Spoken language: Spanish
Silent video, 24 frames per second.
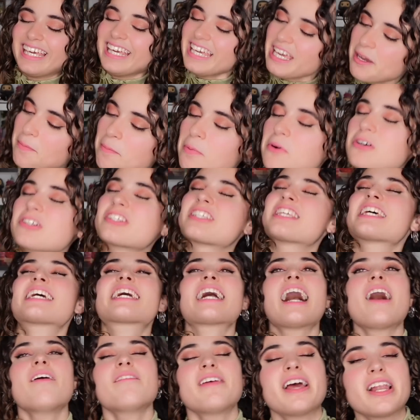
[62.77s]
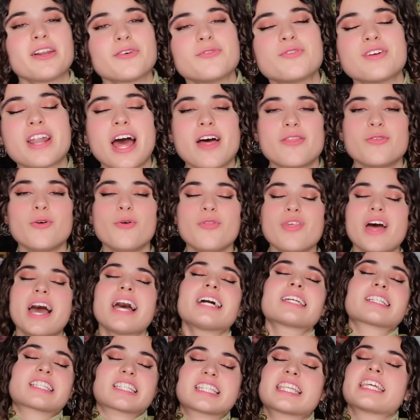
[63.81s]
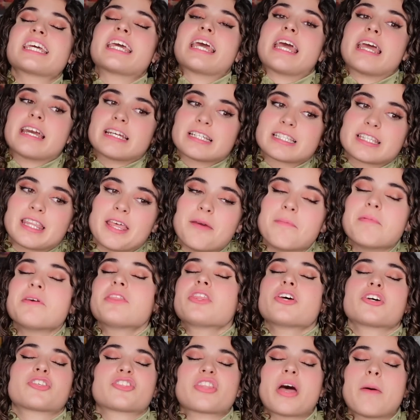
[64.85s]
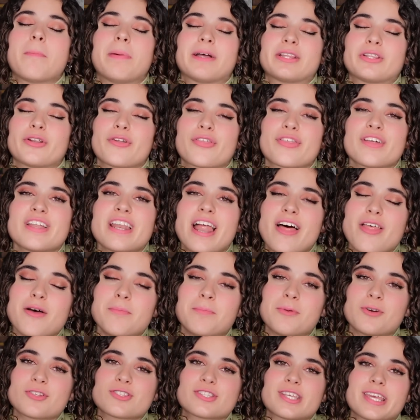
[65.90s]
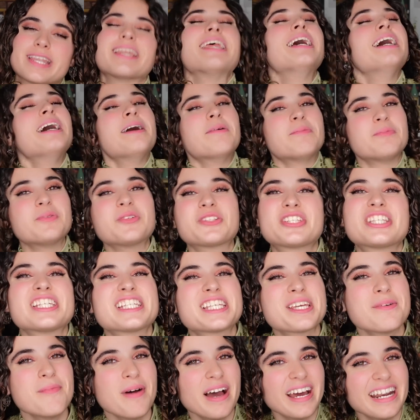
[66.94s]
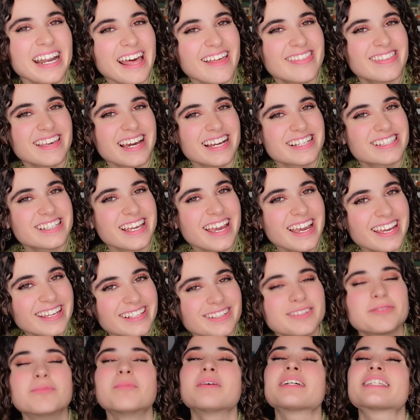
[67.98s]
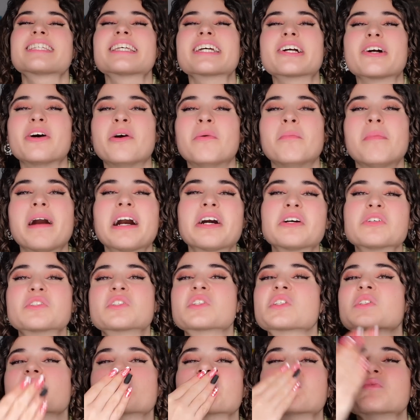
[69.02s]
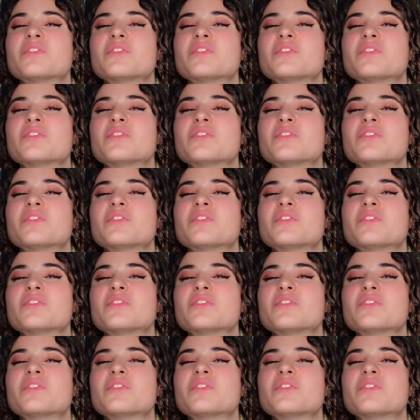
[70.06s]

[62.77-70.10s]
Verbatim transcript: Y por si cabe alguna duda, sí, este vídeo está patrocinado por Chain. Muchísimas gracias, Chain. Besico, majos.